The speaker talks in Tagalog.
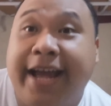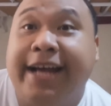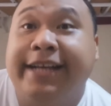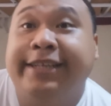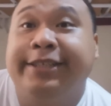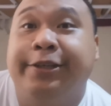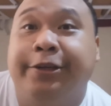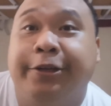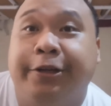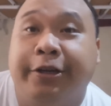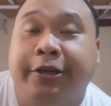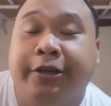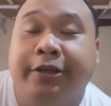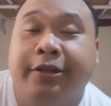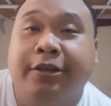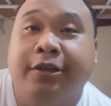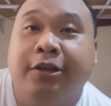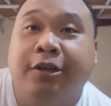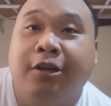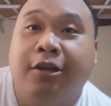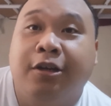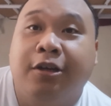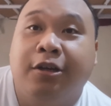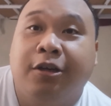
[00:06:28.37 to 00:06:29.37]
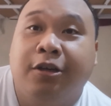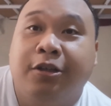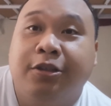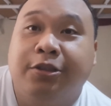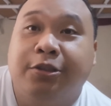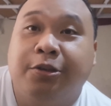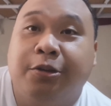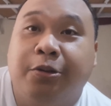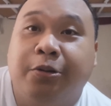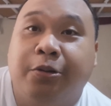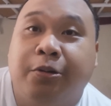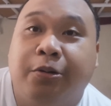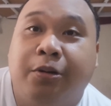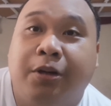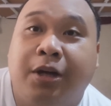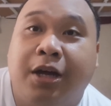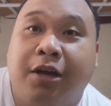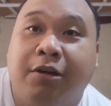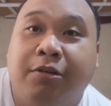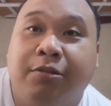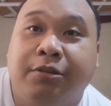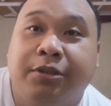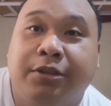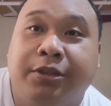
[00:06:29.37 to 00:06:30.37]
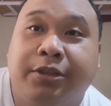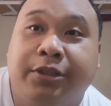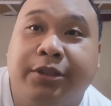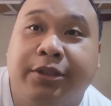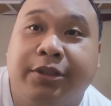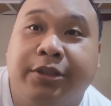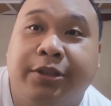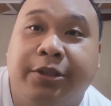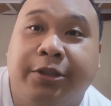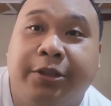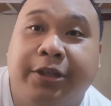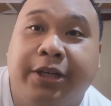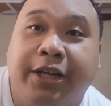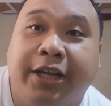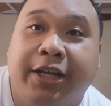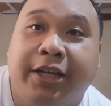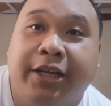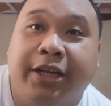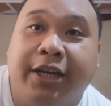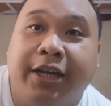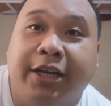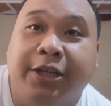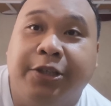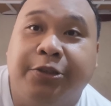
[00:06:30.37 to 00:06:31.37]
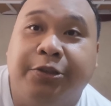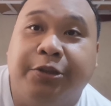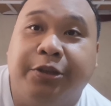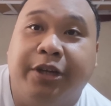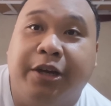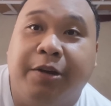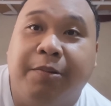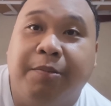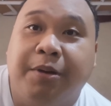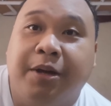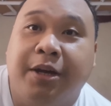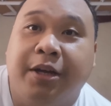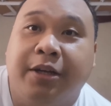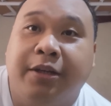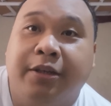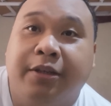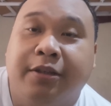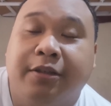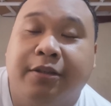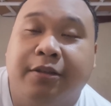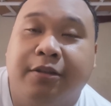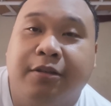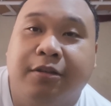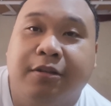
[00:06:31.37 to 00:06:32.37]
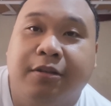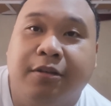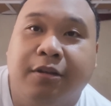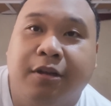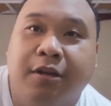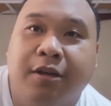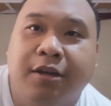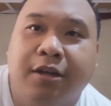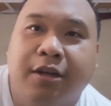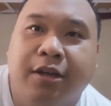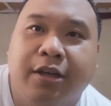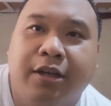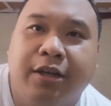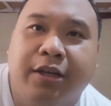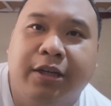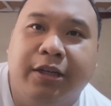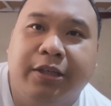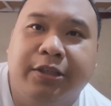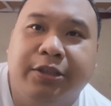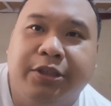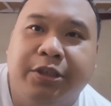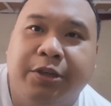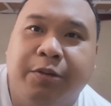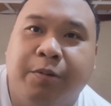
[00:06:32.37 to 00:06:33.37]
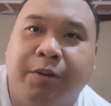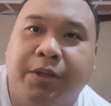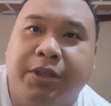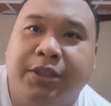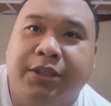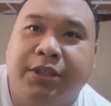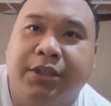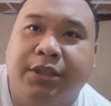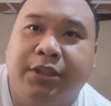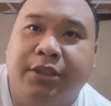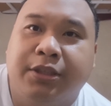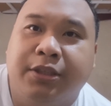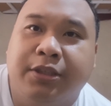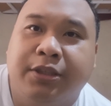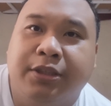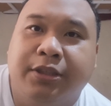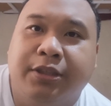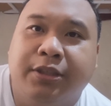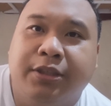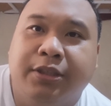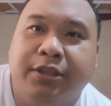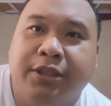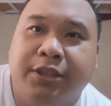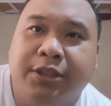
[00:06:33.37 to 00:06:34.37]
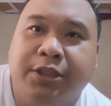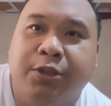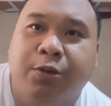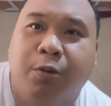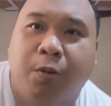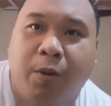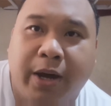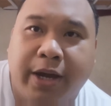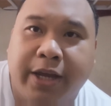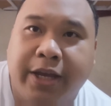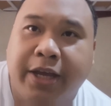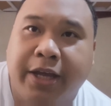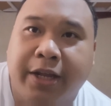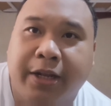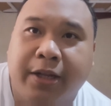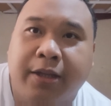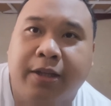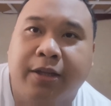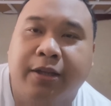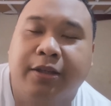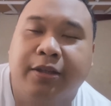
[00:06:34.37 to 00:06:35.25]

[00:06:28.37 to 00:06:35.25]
asked her, So, how's your day? Nag-enjoy ka ba? She was just quiet.